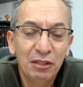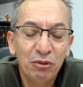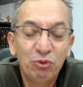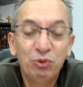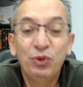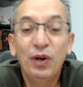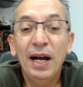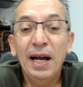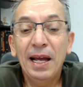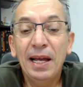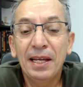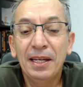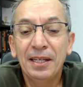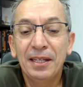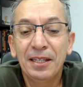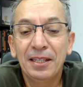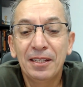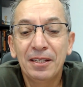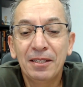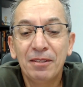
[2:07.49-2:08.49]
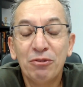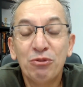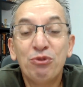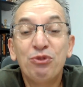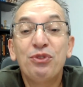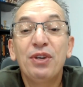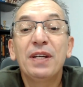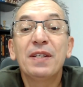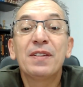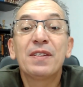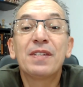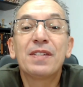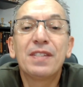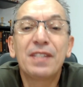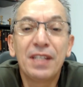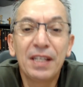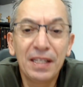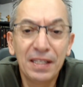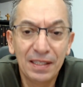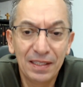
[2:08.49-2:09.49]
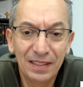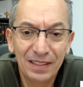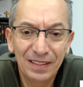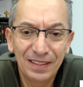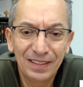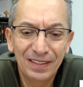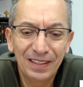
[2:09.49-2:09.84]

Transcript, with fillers: vai vencer